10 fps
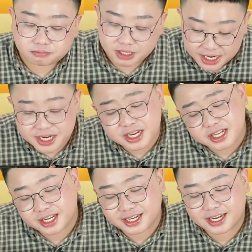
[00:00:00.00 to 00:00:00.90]
Mì Ý
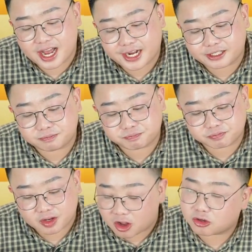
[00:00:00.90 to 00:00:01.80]
thì
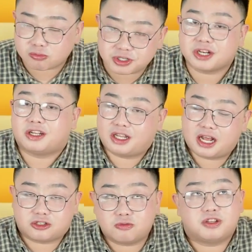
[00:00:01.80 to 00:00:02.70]
Có xúc xích
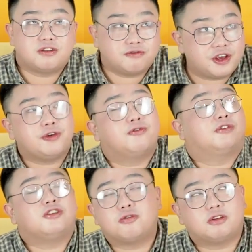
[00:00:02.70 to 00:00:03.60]
là xúc xích view.
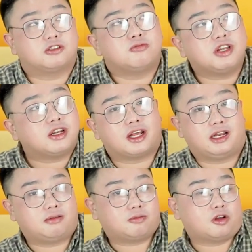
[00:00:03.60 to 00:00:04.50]
Nói chung là xúc xích này
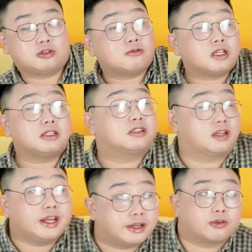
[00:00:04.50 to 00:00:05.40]
là một loại xúc xích
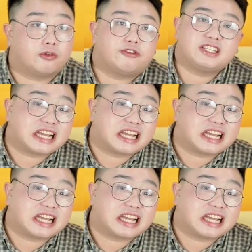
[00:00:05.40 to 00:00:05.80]
xịn của Vi